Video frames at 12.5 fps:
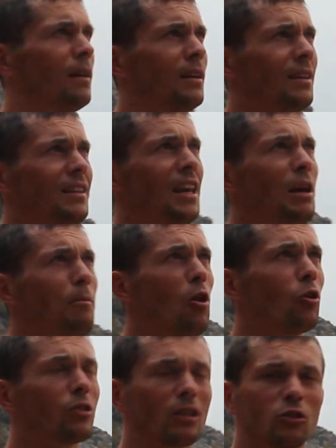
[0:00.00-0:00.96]
не
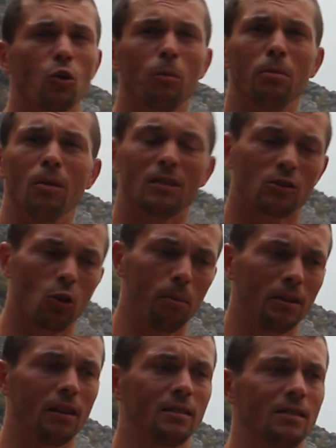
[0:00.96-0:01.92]
имеют особ...
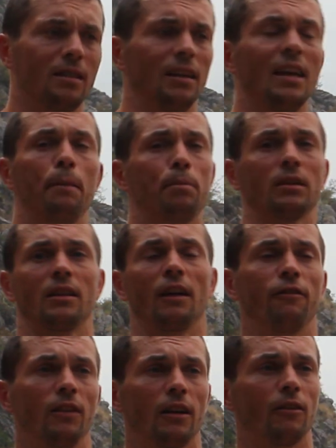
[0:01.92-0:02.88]
особенности
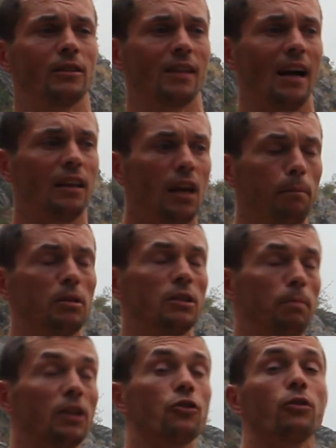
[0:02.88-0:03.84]
гипертрофироваться. Они
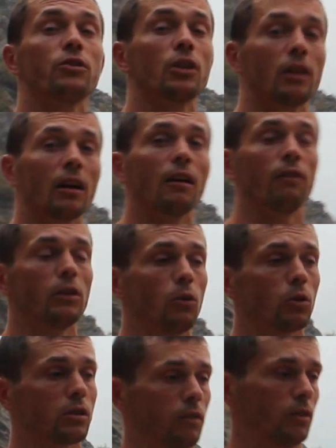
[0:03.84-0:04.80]
обеспечивают человека
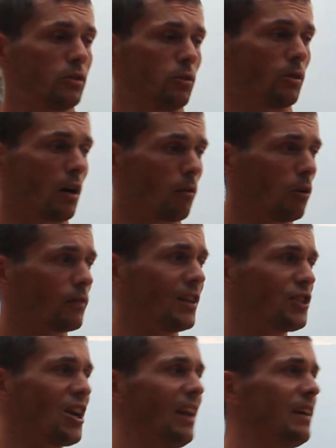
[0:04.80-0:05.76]
выносливостью. Так вот,
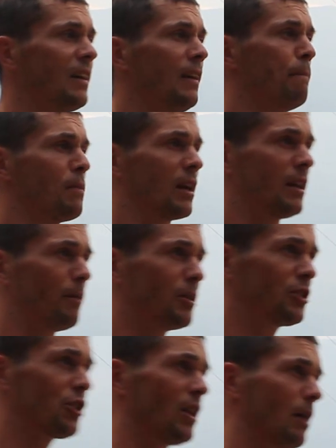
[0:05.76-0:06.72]
вначале, когда мы
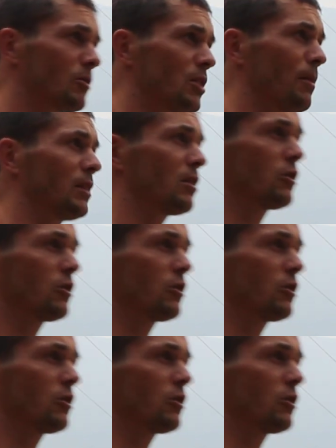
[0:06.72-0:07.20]
начинаем заниматься